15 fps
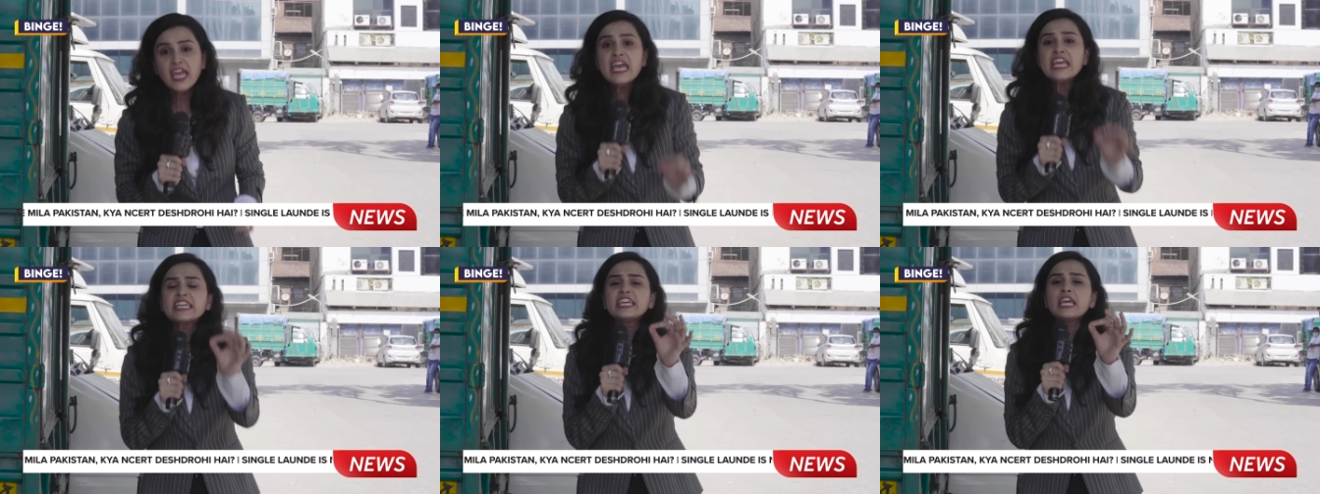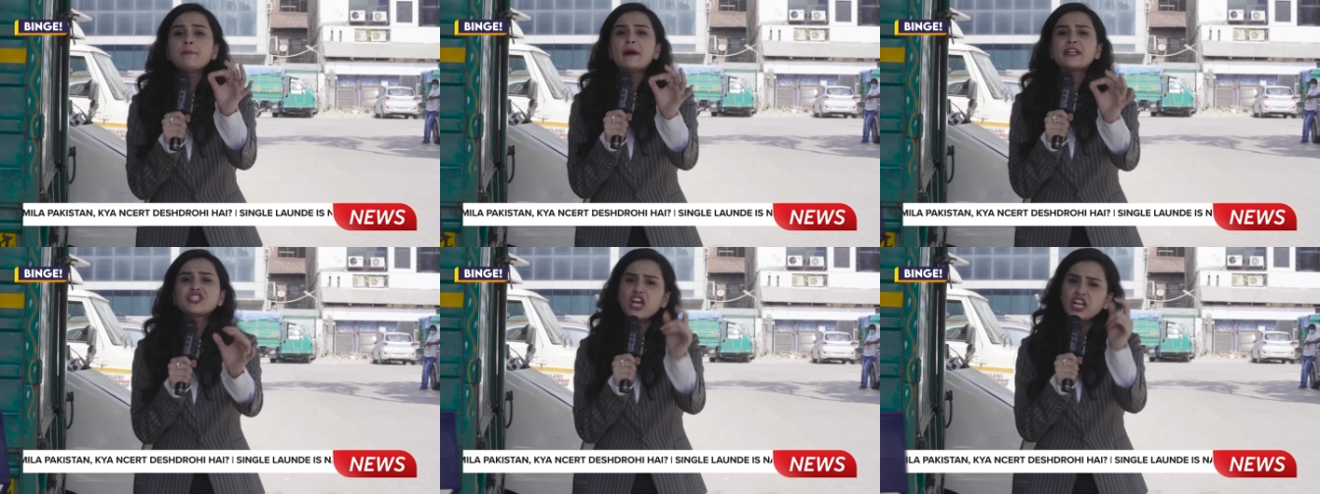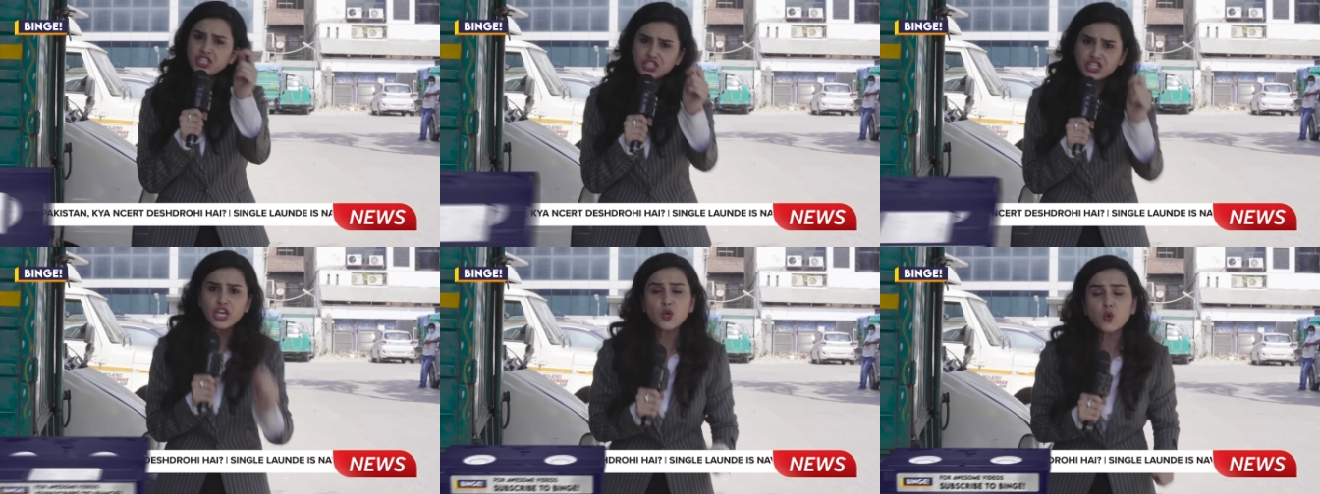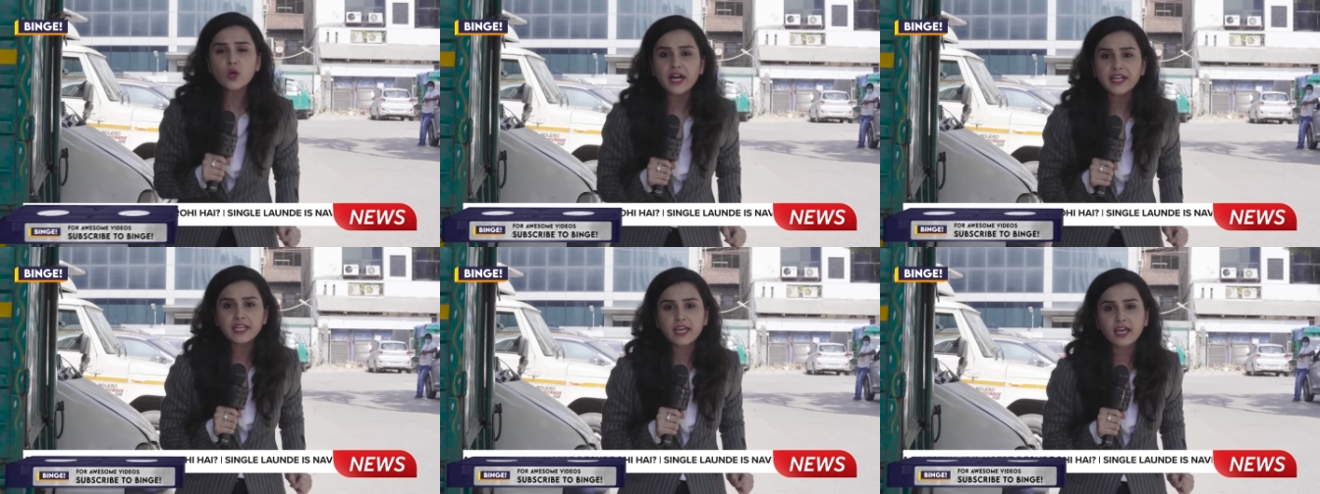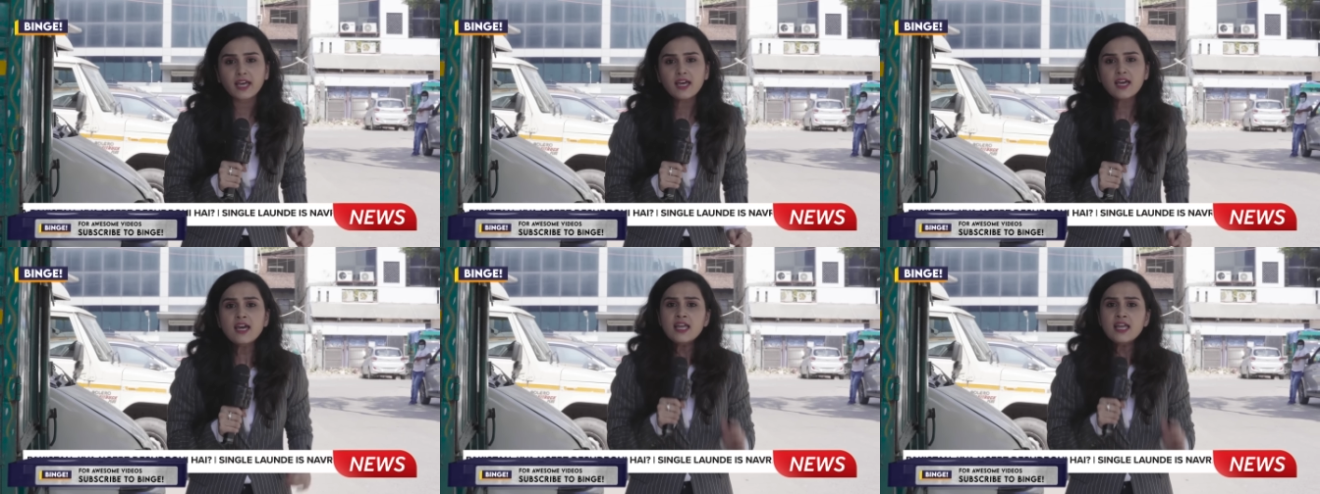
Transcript: है कि यह बच्चा चीकू का ही है